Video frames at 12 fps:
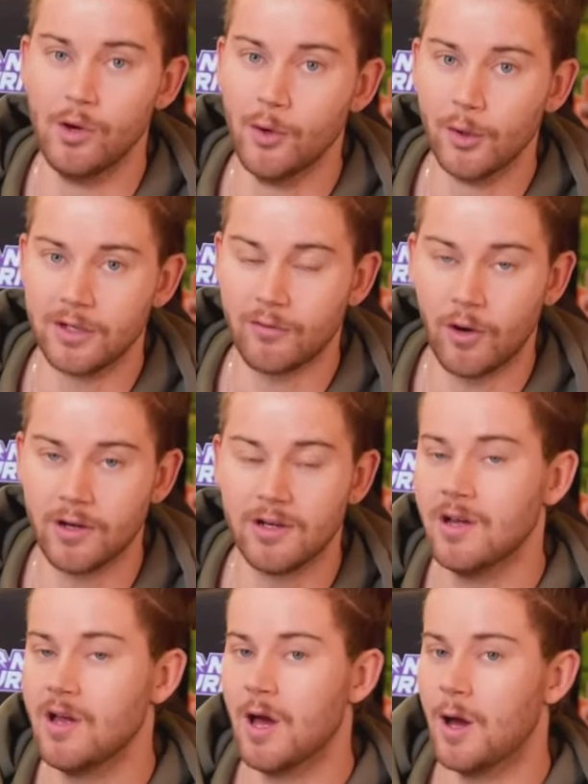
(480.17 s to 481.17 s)
null nötig,
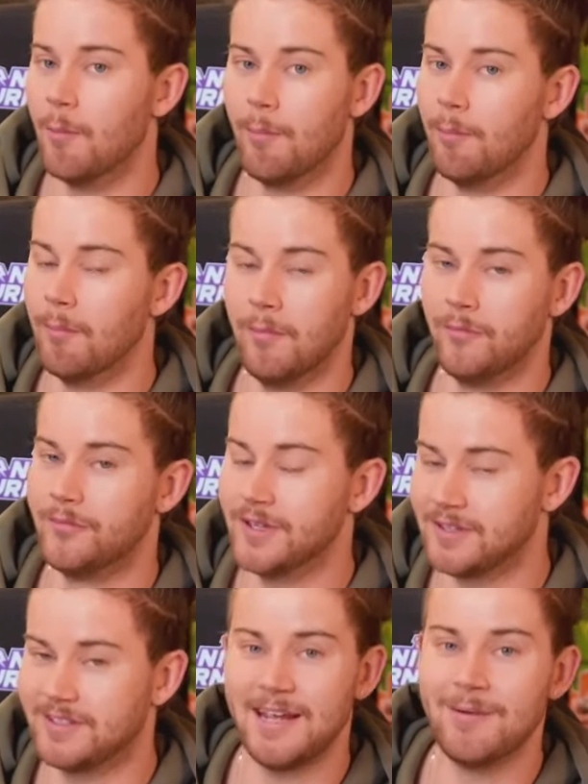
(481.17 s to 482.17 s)
Freunde
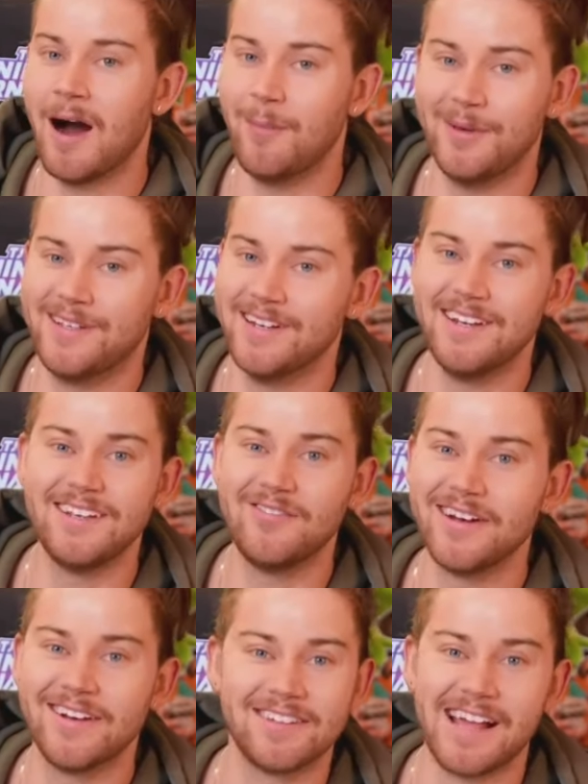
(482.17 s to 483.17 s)
das Thema habe ich ja nicht
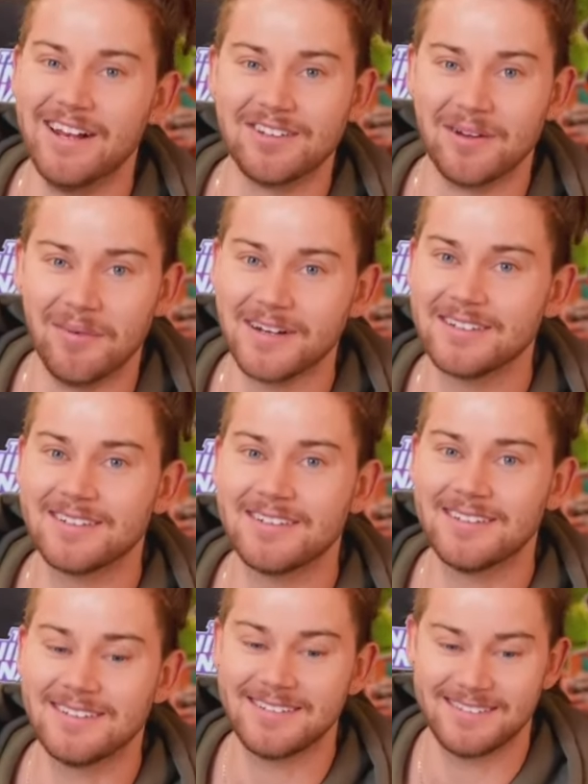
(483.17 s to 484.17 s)
wegen des Geldes gemacht.
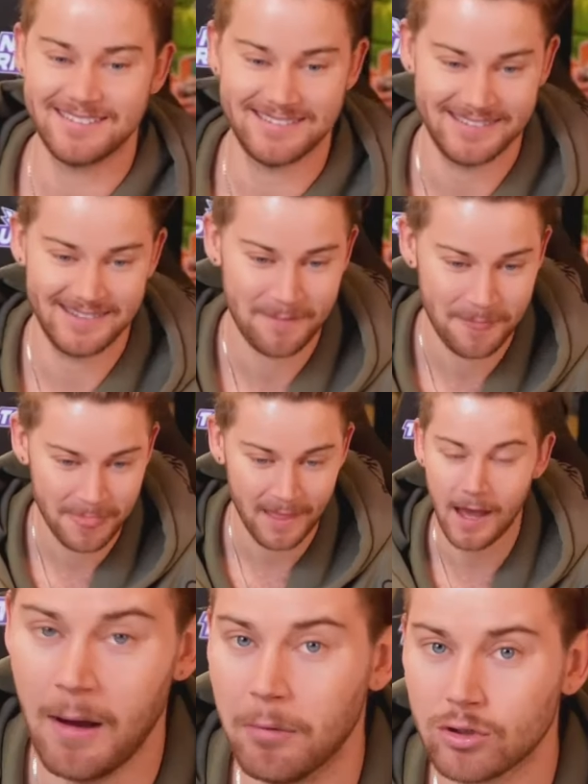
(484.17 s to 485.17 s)

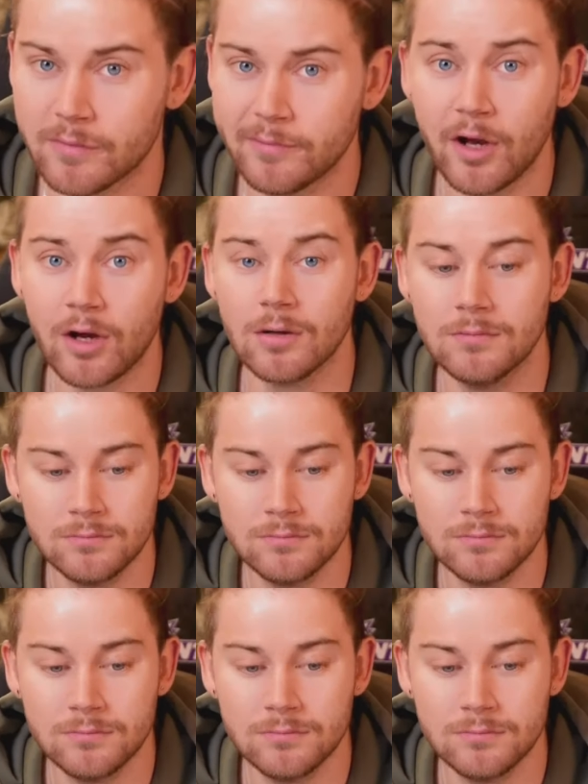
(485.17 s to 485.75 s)
Aber trotzdem danke.